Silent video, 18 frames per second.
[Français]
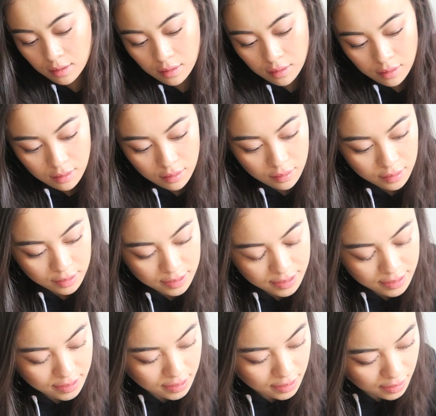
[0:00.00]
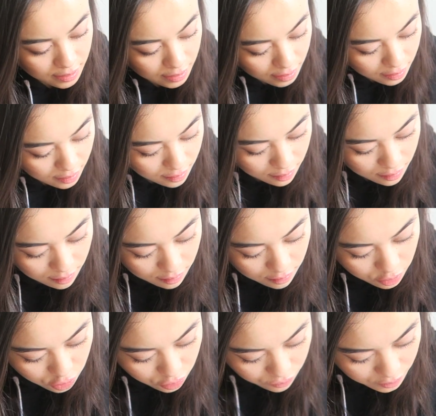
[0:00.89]
Oh, stylé
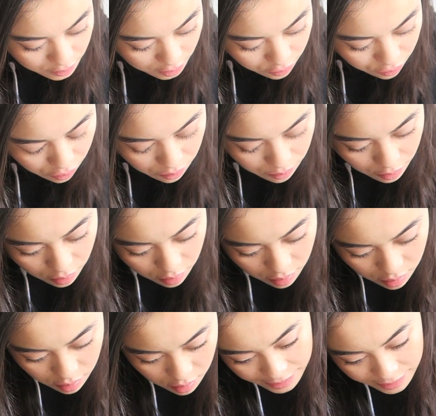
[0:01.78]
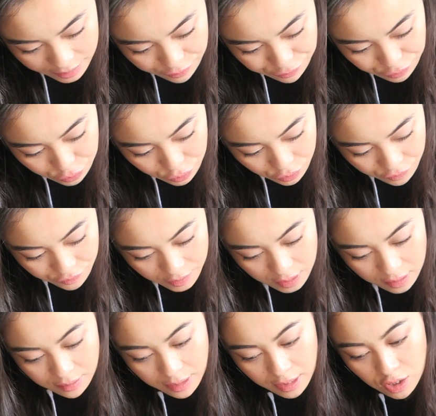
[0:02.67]
Je trouve ça trop beau. Il y a des photos
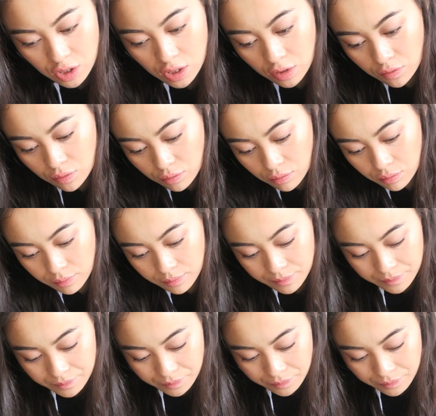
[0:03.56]
vintage et tout.